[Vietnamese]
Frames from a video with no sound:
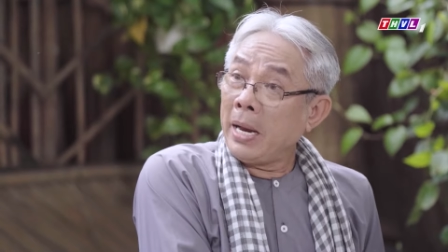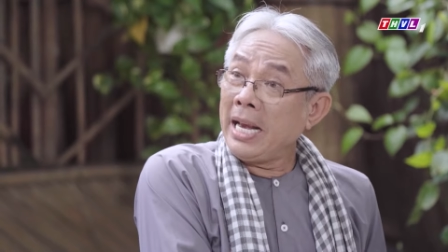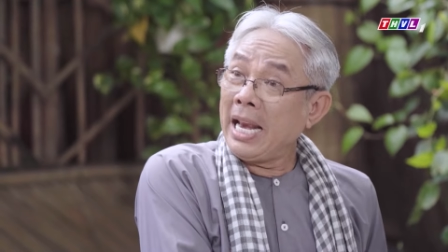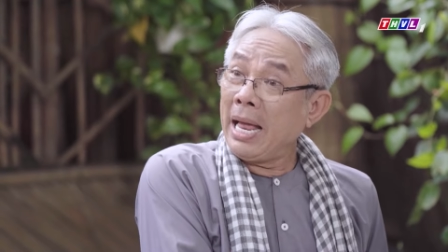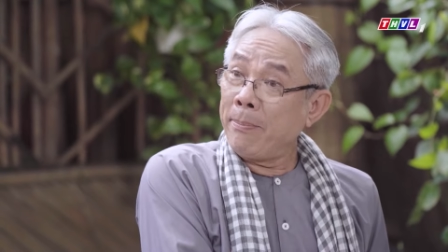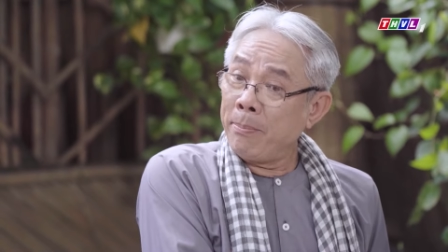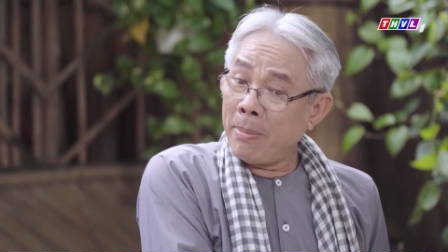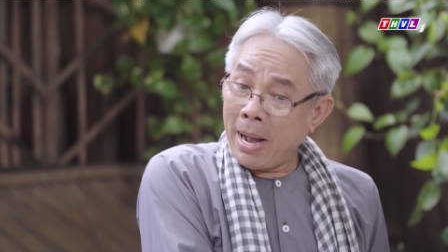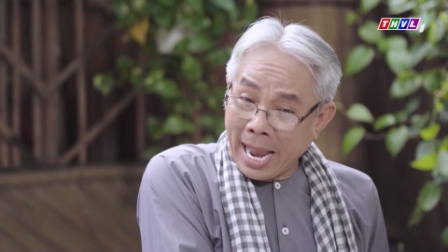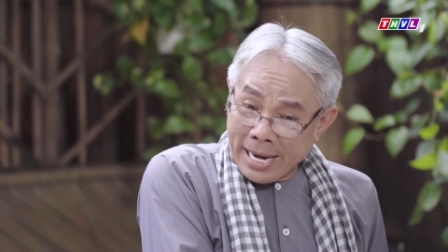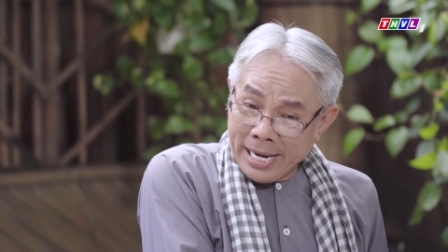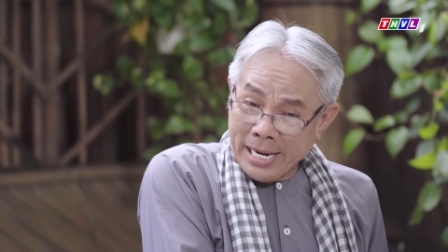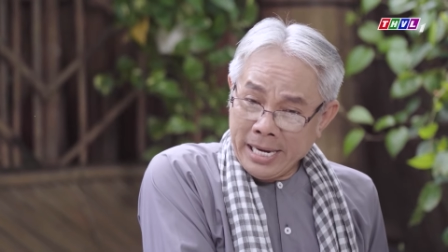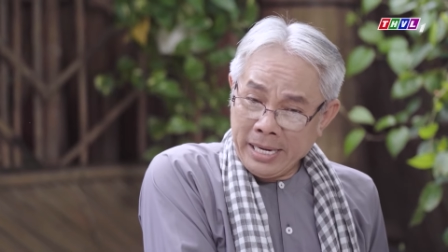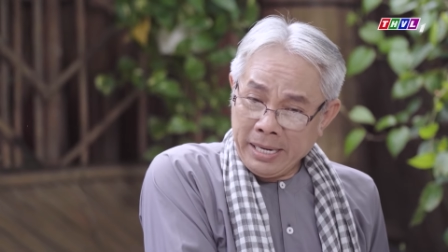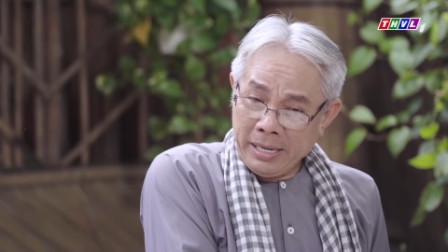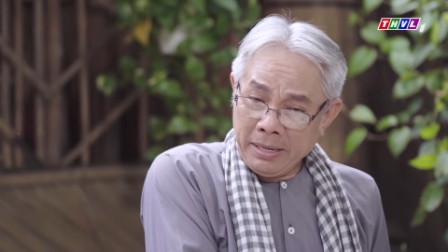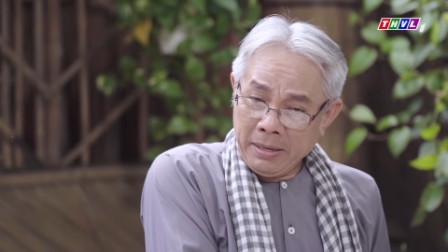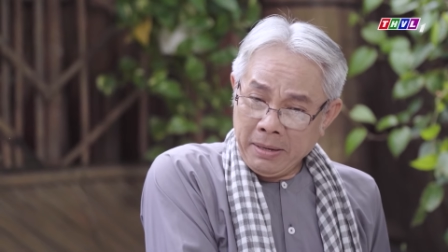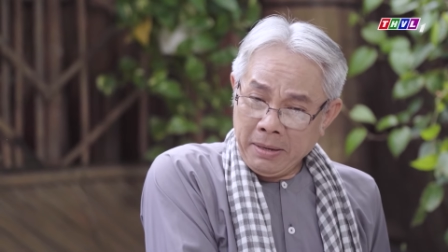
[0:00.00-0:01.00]
bay làm bậy
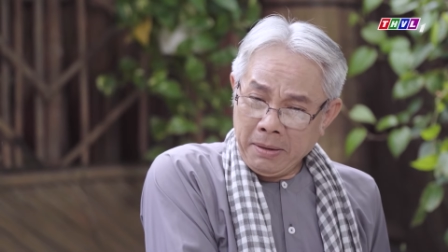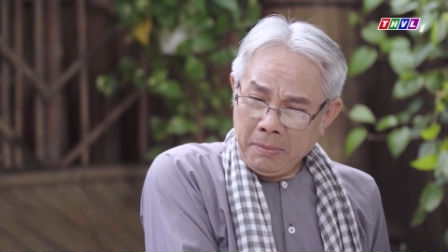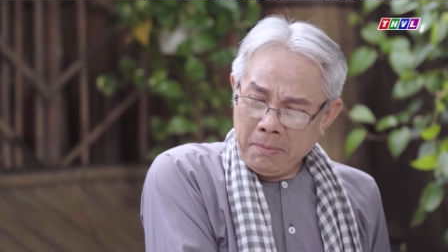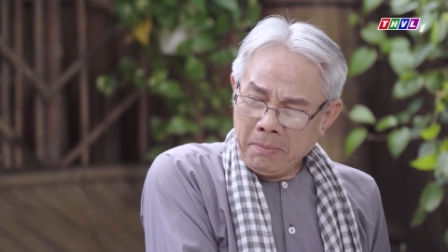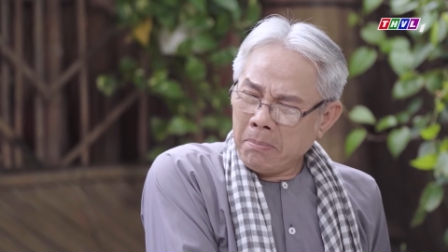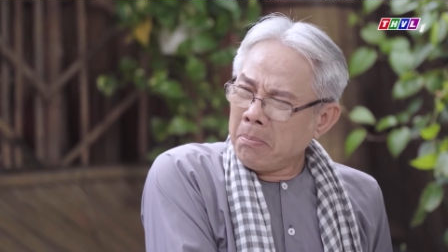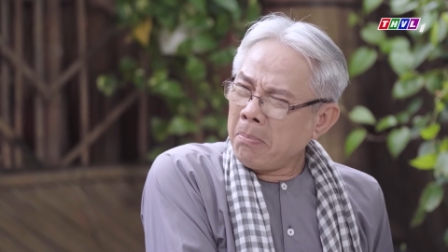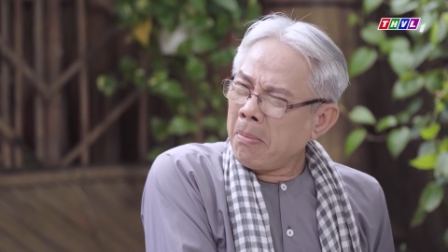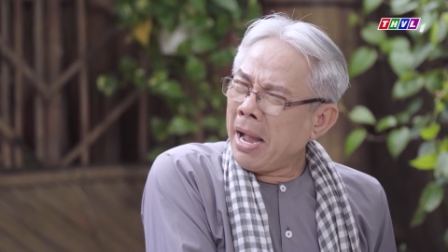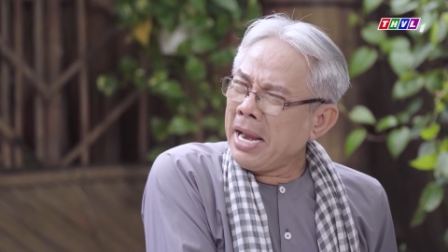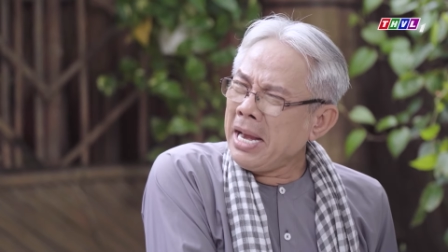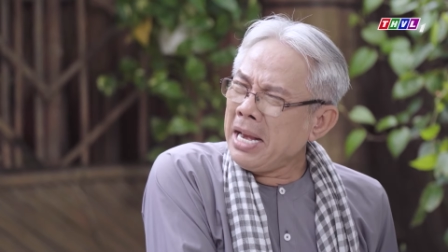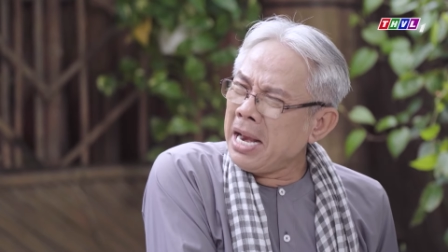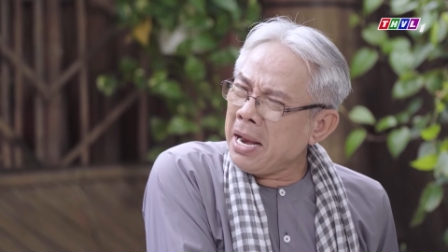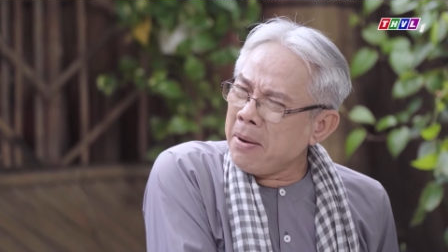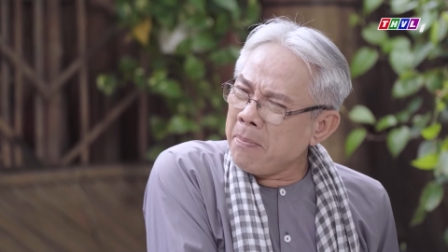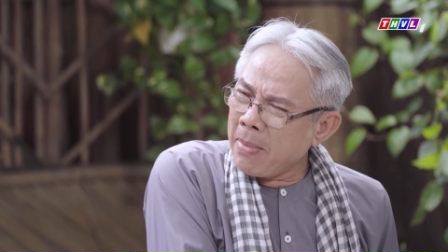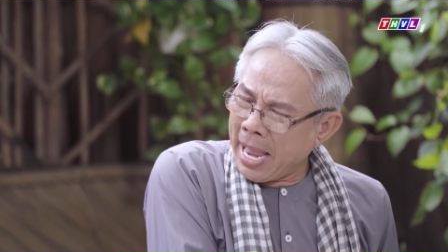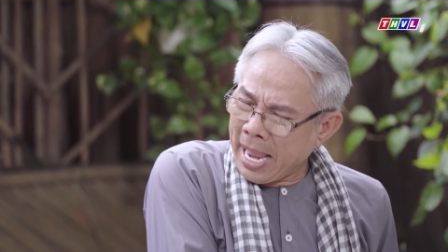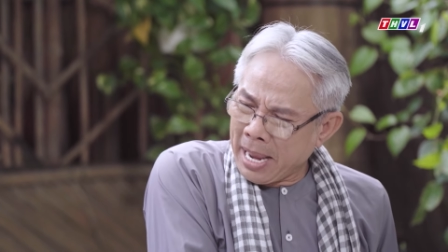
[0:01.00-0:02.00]
bay
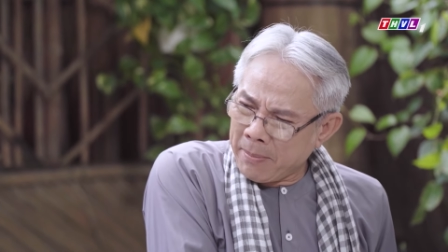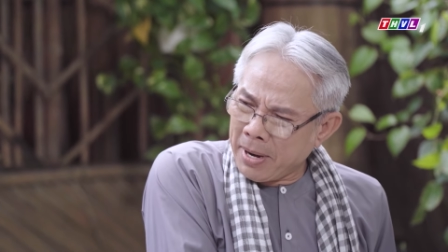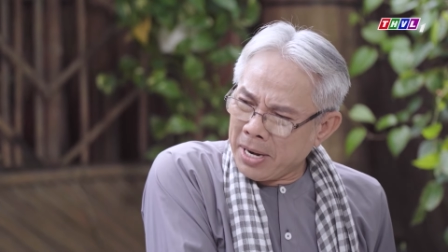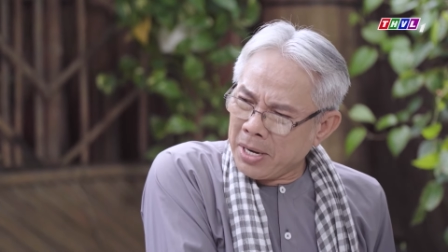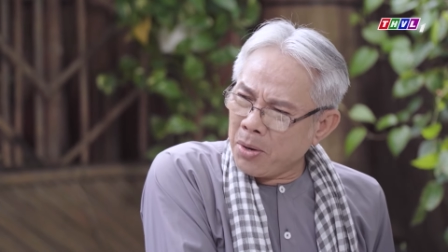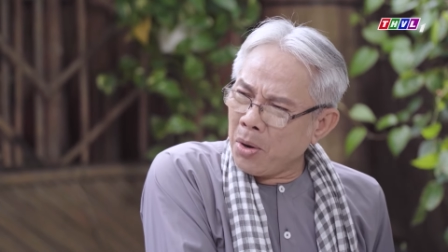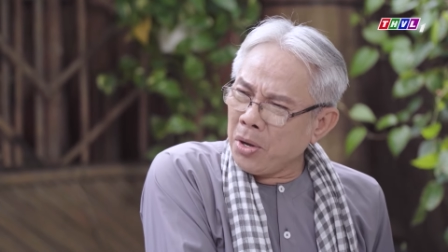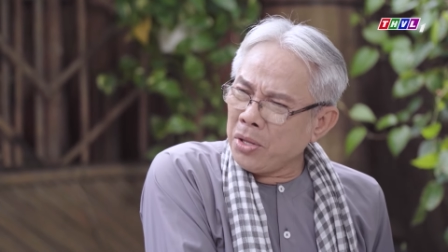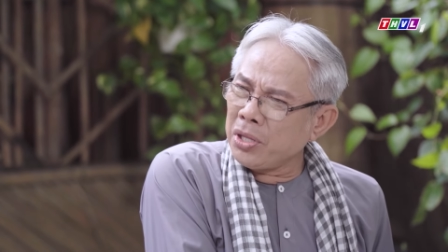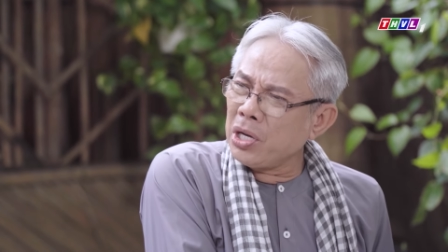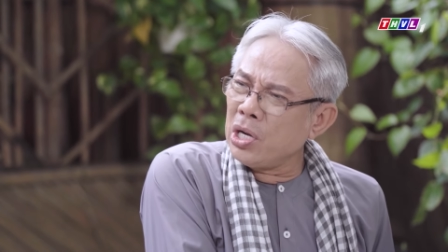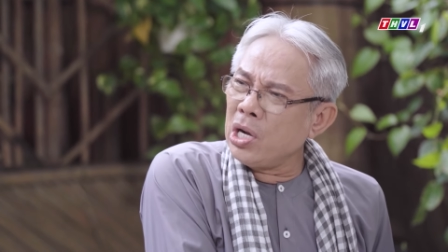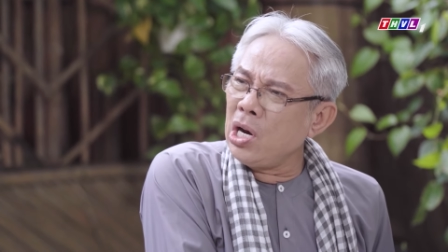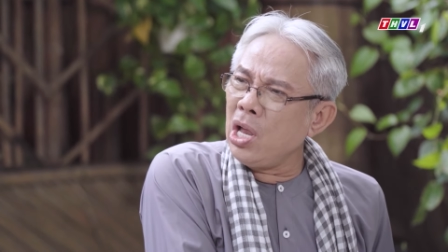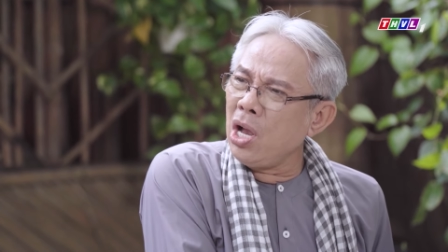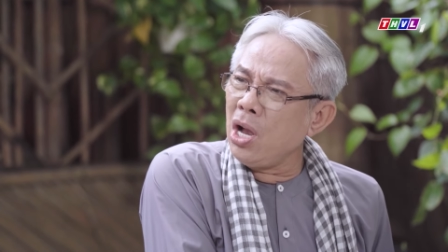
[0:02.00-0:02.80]
lên mạng bay nói từ